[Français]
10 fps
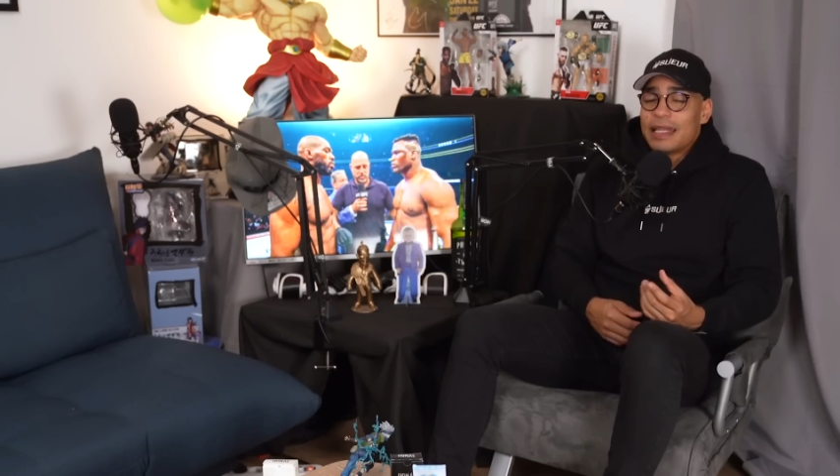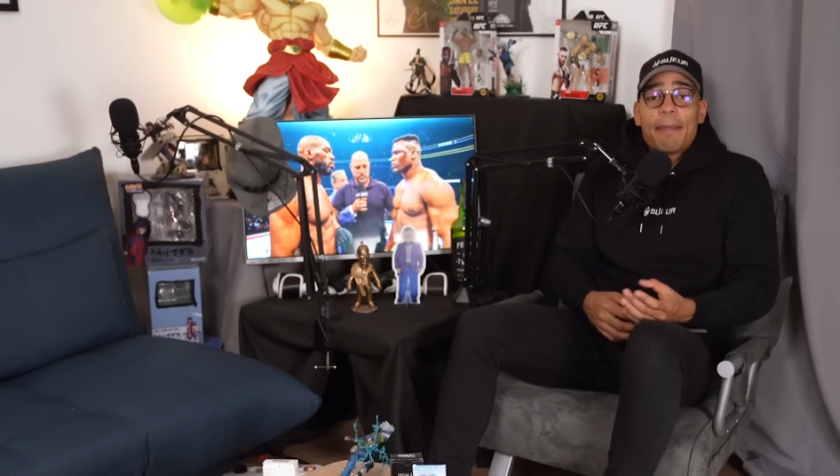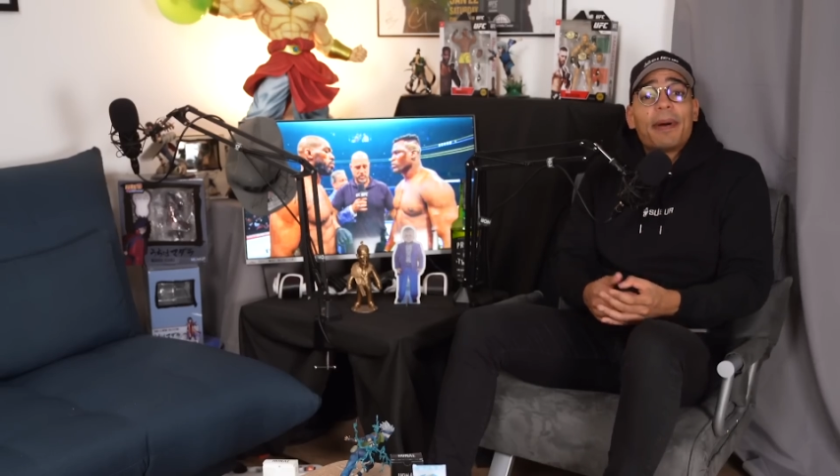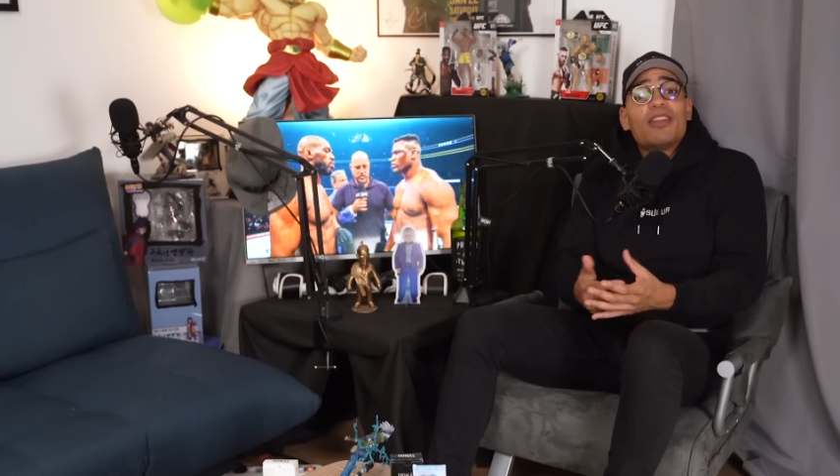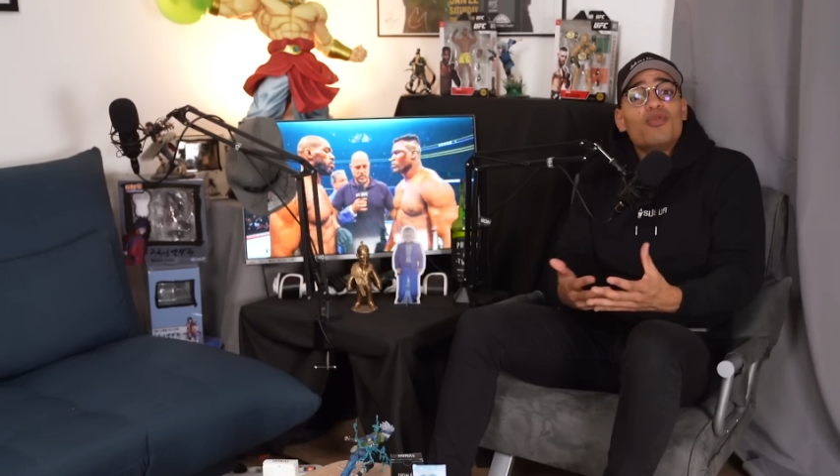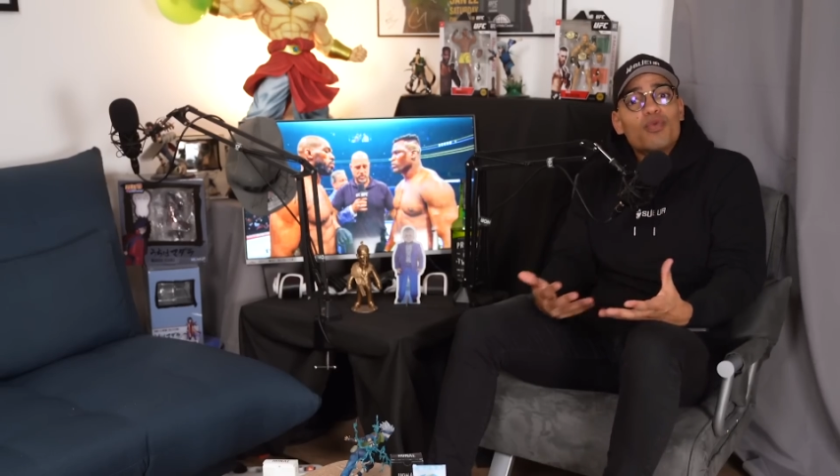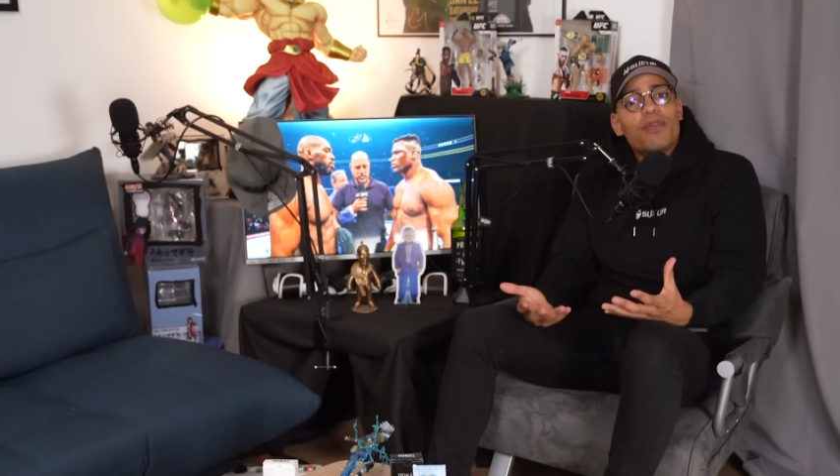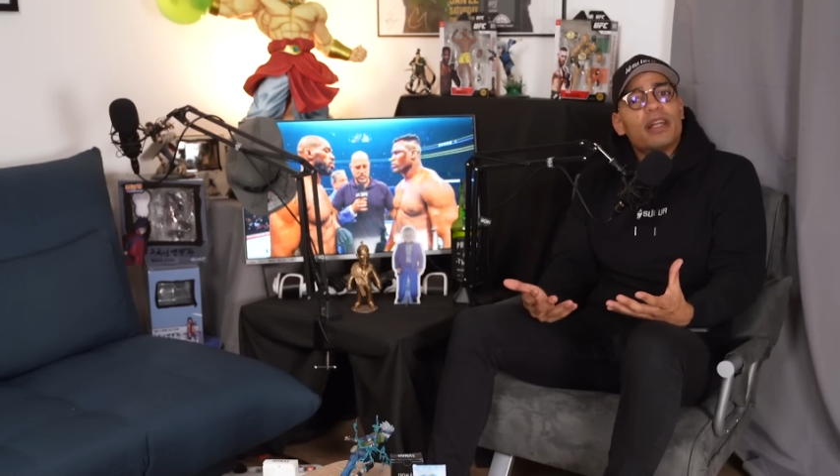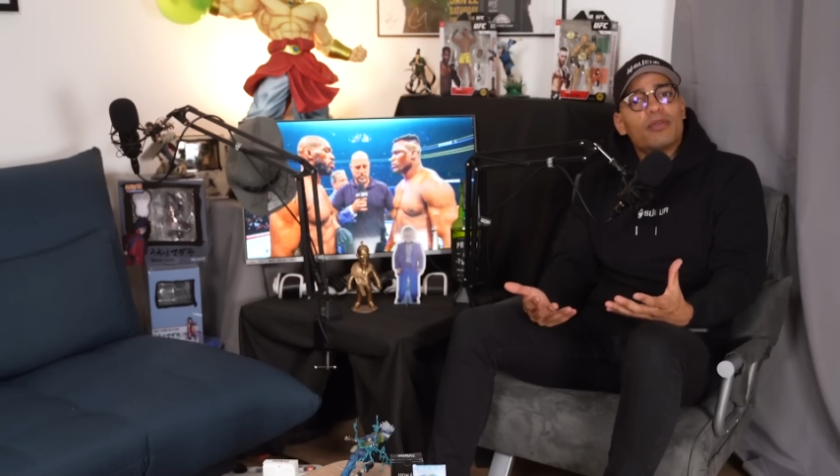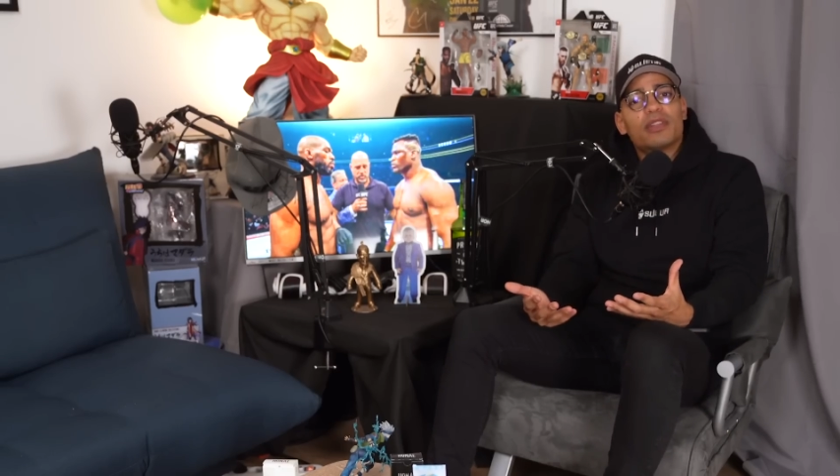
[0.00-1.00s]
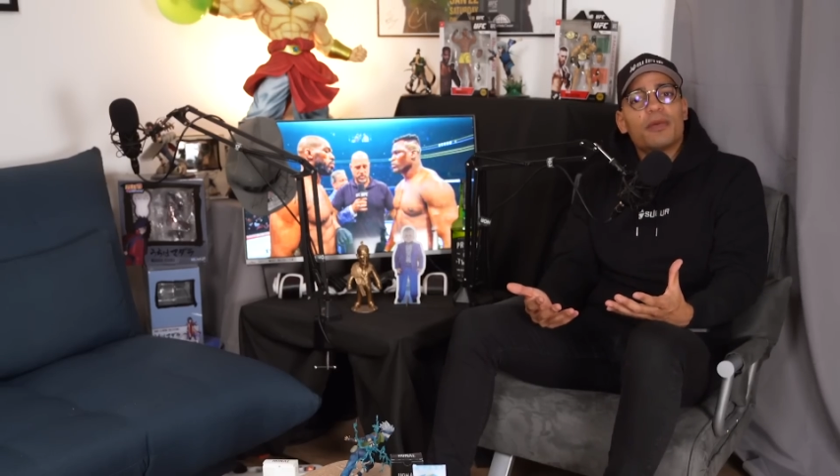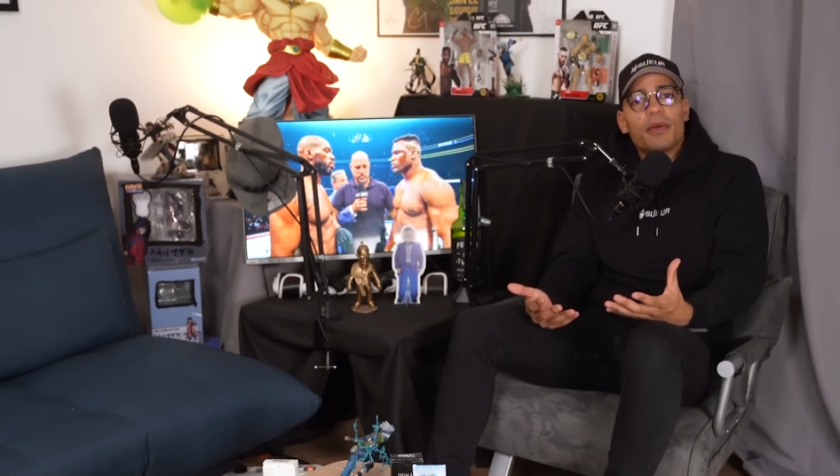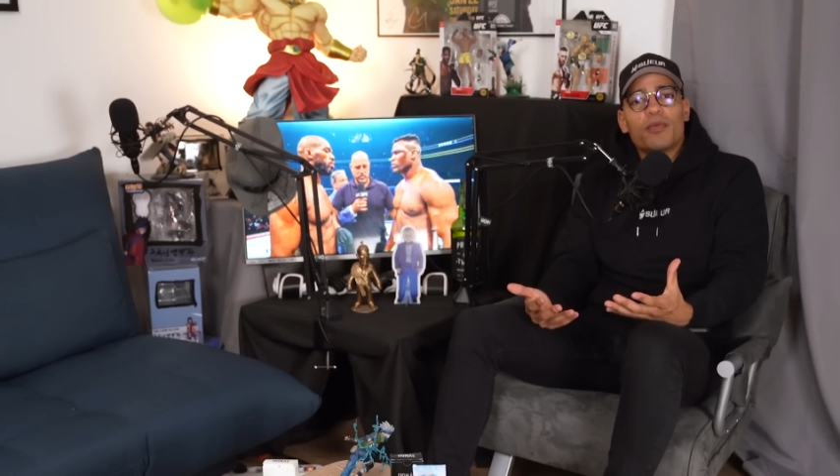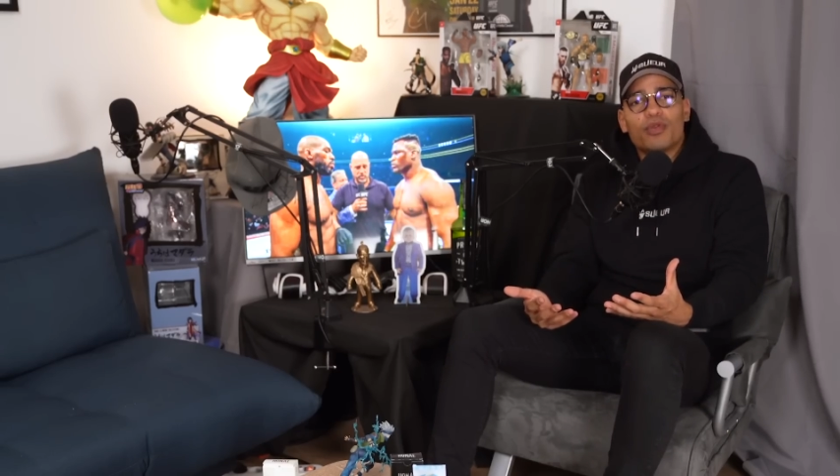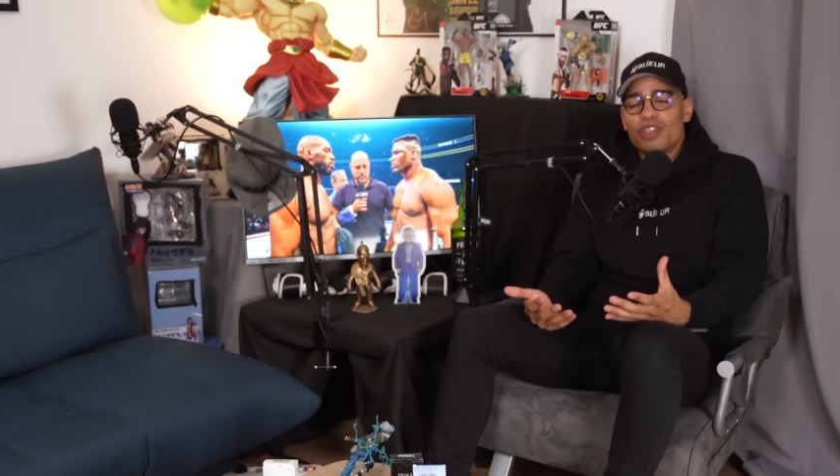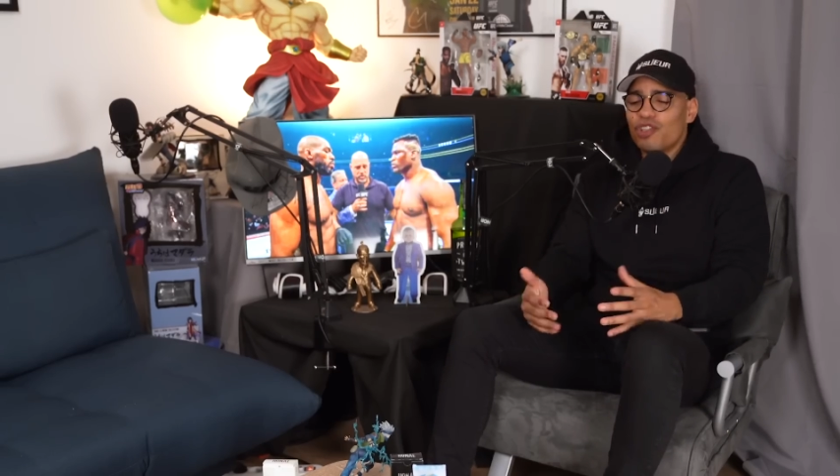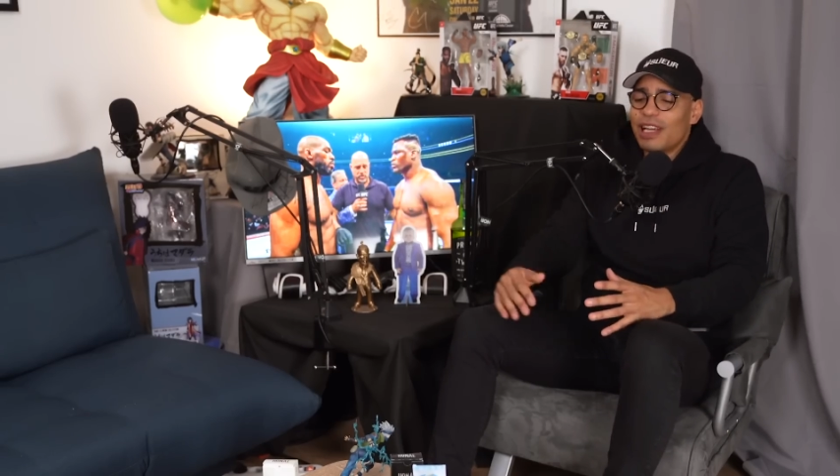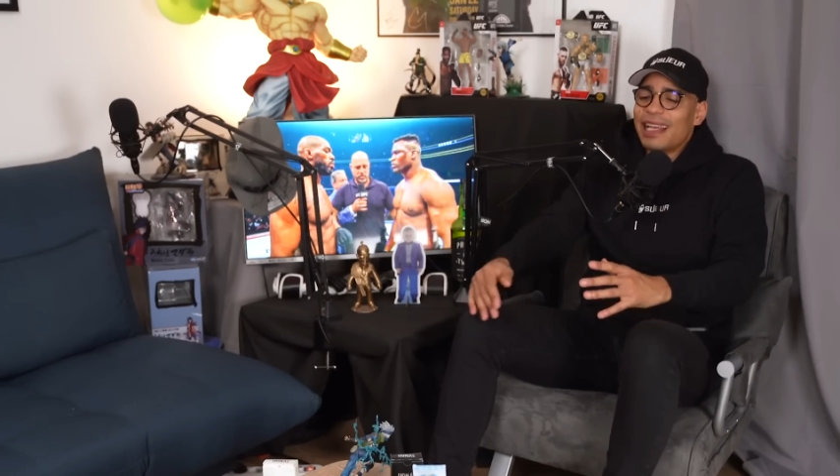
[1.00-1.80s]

n'a pas de nouvelles de Stipe Miocic.